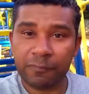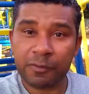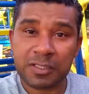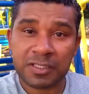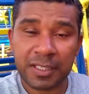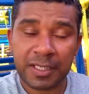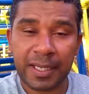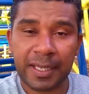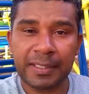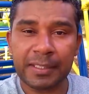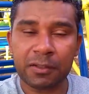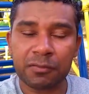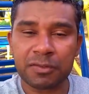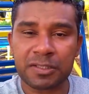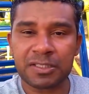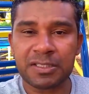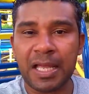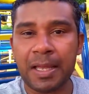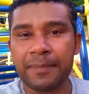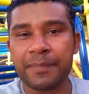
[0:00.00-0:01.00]
Você que ainda não
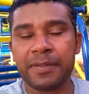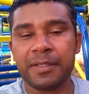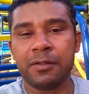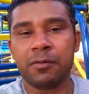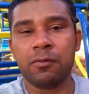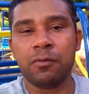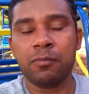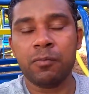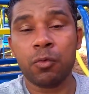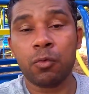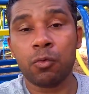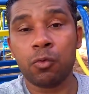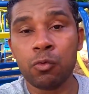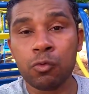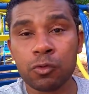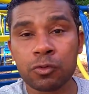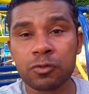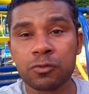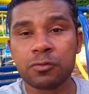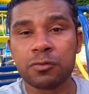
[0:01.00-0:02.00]
sabe, o meu
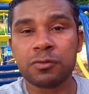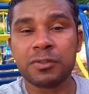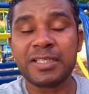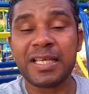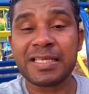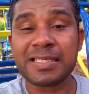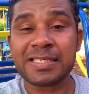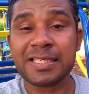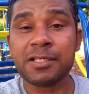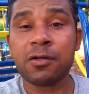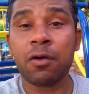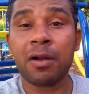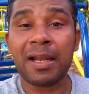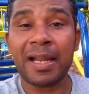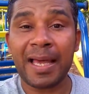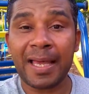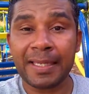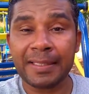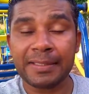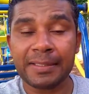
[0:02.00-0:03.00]
curso de desenho
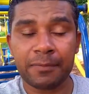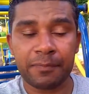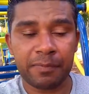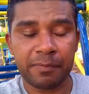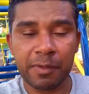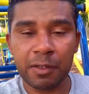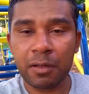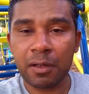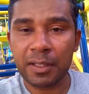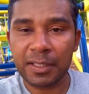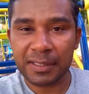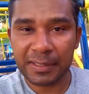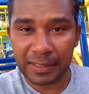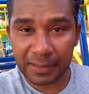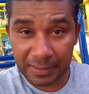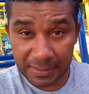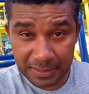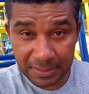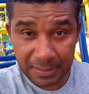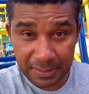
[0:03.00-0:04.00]
online, primeiro link
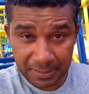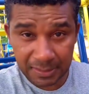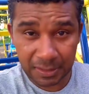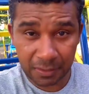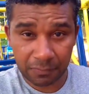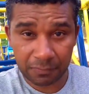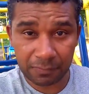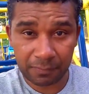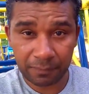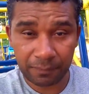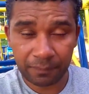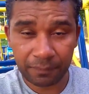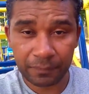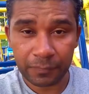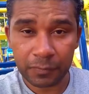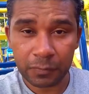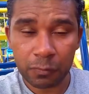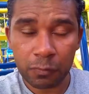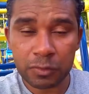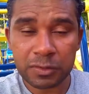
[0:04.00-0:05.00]
na descrição.
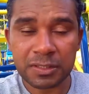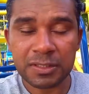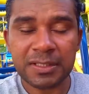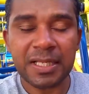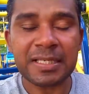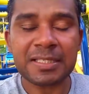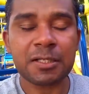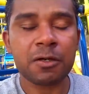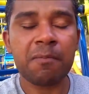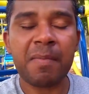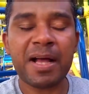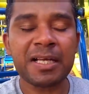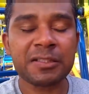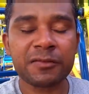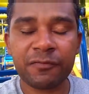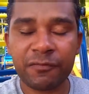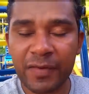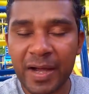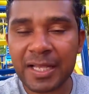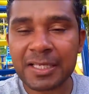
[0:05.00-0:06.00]
Curso de desenho
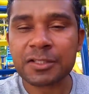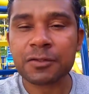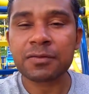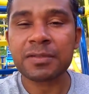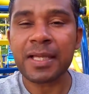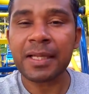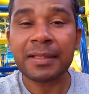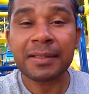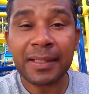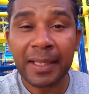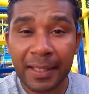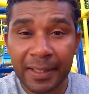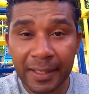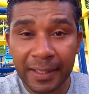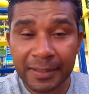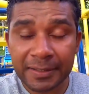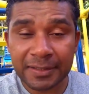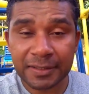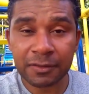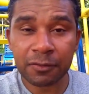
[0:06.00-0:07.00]
mais fácil da
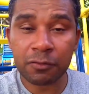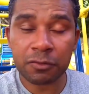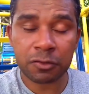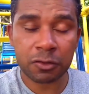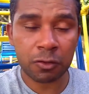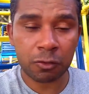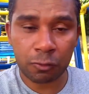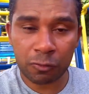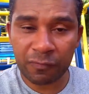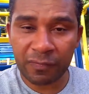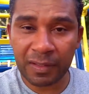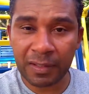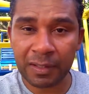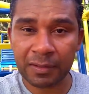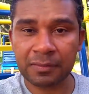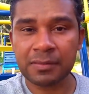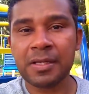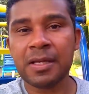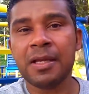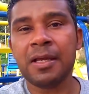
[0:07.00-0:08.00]
internet. Não sou eu que estou
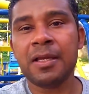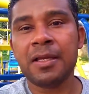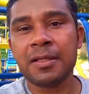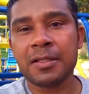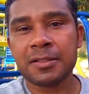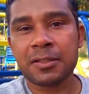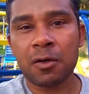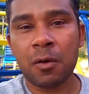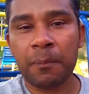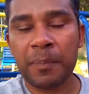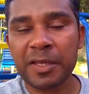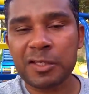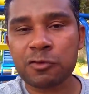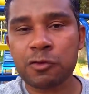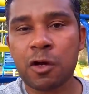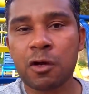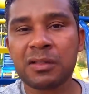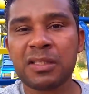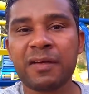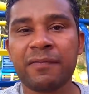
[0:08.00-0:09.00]
falando são
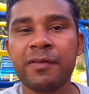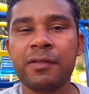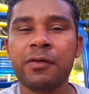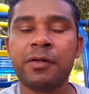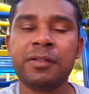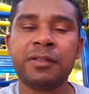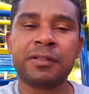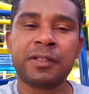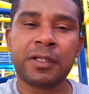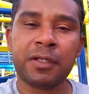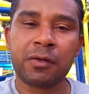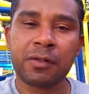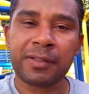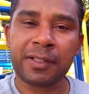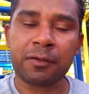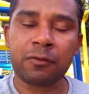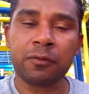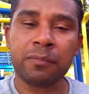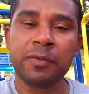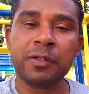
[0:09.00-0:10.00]
pessoal que está vindo entrando em
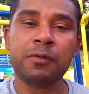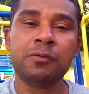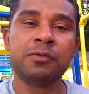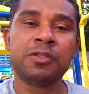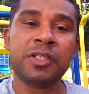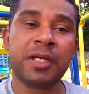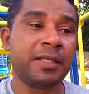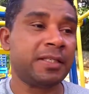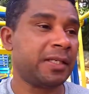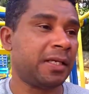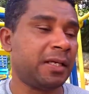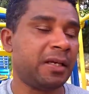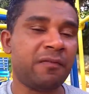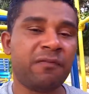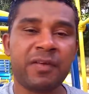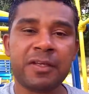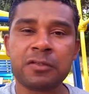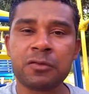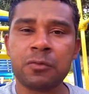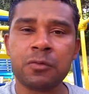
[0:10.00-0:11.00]
contato comigo, gente aí que
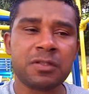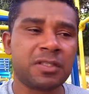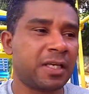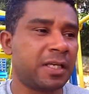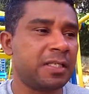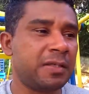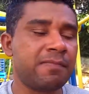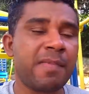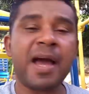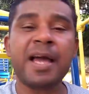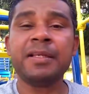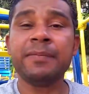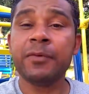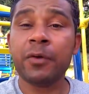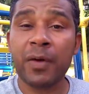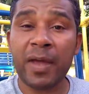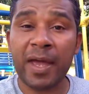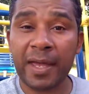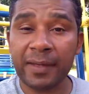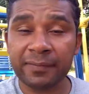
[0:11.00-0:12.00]
fez curso aí de mais de
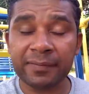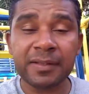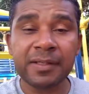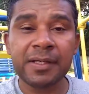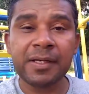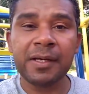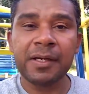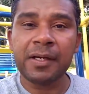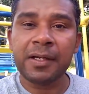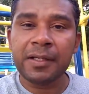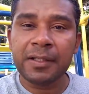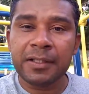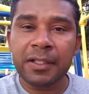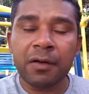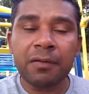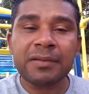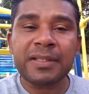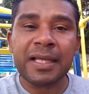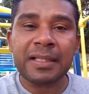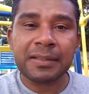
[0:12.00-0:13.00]
mil reais,
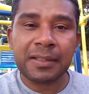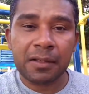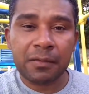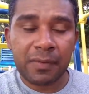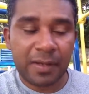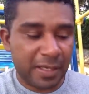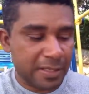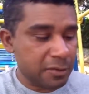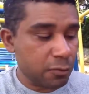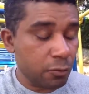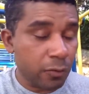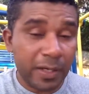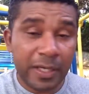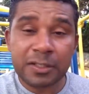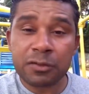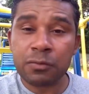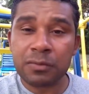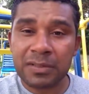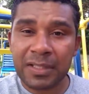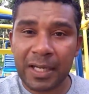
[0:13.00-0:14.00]
não está tendo res, o
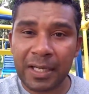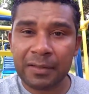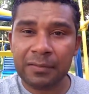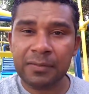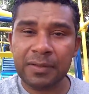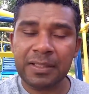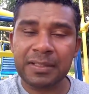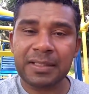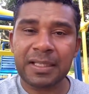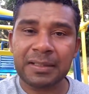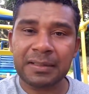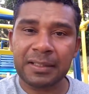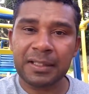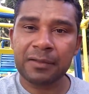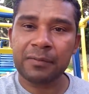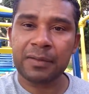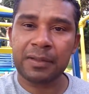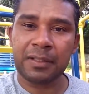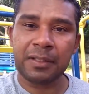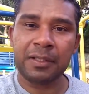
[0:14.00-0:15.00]
resultado que está
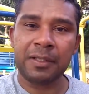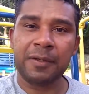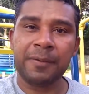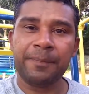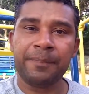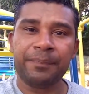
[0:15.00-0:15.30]
tendo aqui